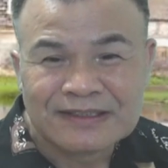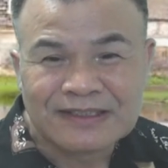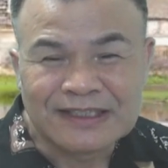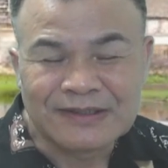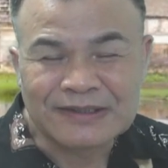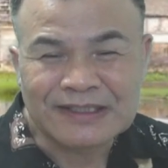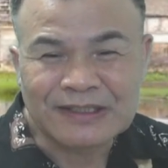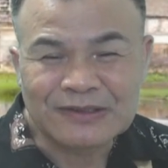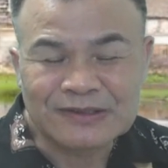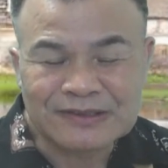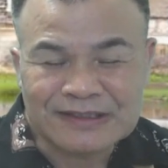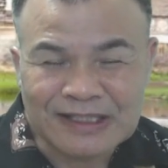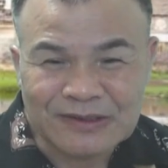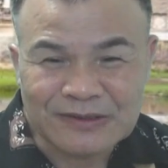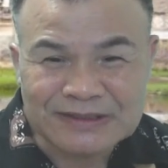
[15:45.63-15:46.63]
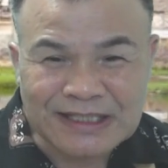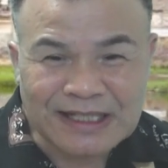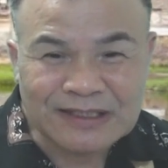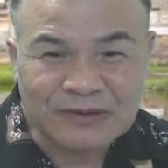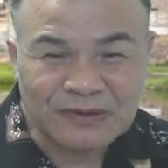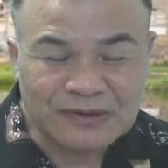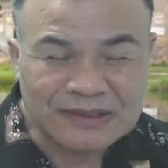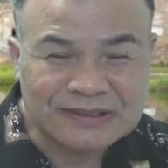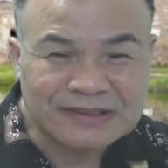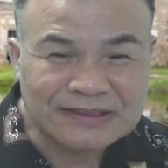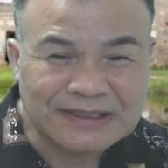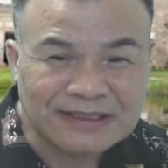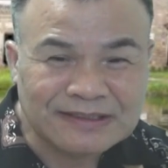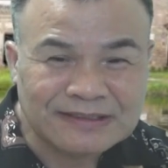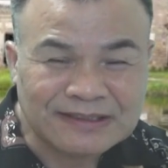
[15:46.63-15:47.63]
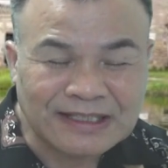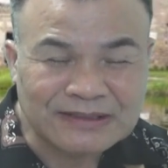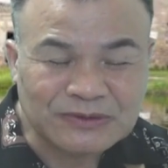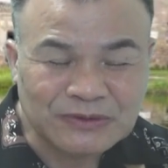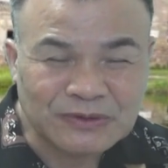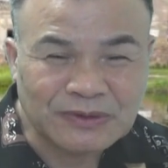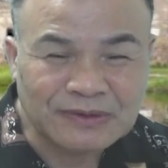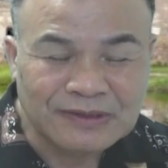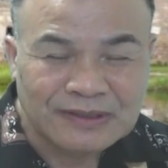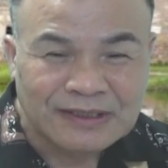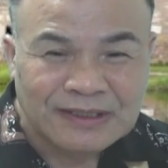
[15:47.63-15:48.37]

因为他要他要查永乐字典当中，